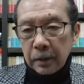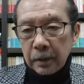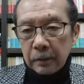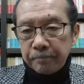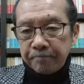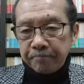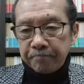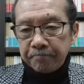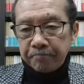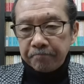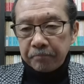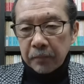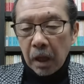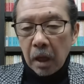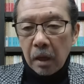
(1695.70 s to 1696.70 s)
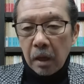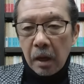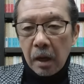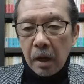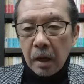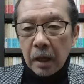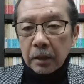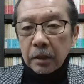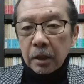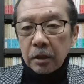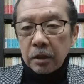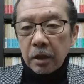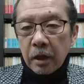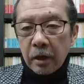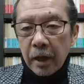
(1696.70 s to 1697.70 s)
うん、あ簡単に
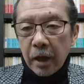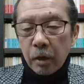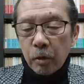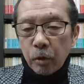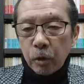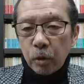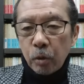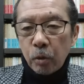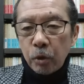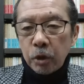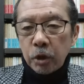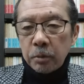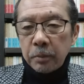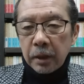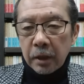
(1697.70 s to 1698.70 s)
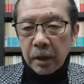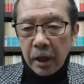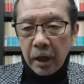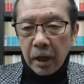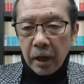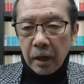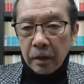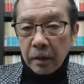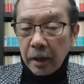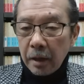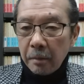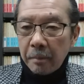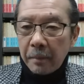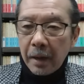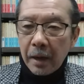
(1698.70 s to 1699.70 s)
言ったらね、こう人をいじめて、ね、
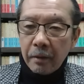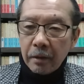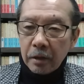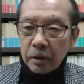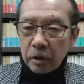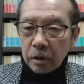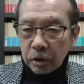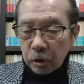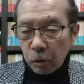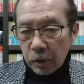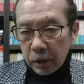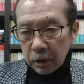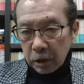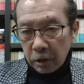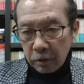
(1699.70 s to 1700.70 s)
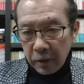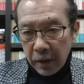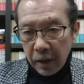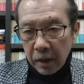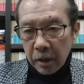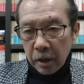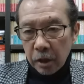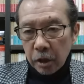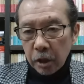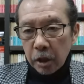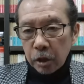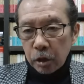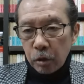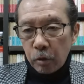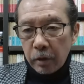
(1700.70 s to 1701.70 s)
前紹介したのはね、
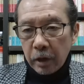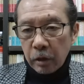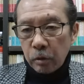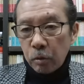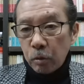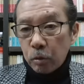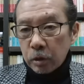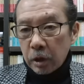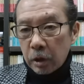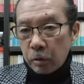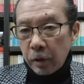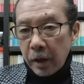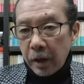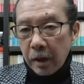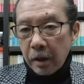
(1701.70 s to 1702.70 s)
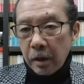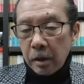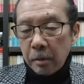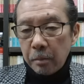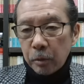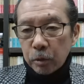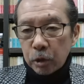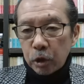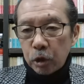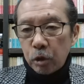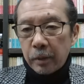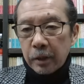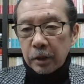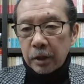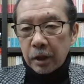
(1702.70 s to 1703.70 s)
篠原涼子さんをね、もう突き
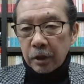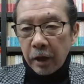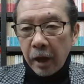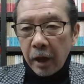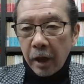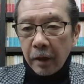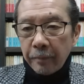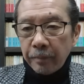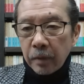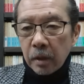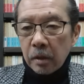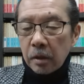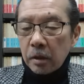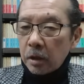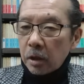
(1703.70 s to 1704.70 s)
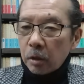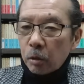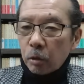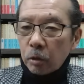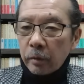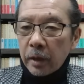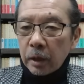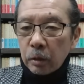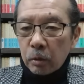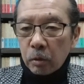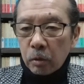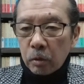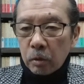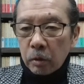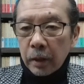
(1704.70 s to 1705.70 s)
飛ばしたりね、えー、とんでもないとこ
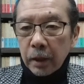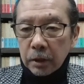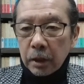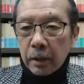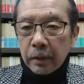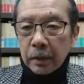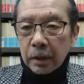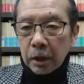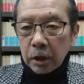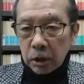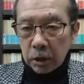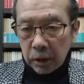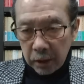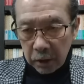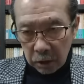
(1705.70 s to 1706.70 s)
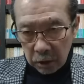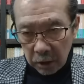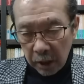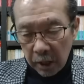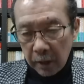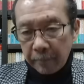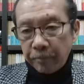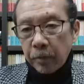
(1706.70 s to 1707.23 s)
ろをね、触ったりしてですね、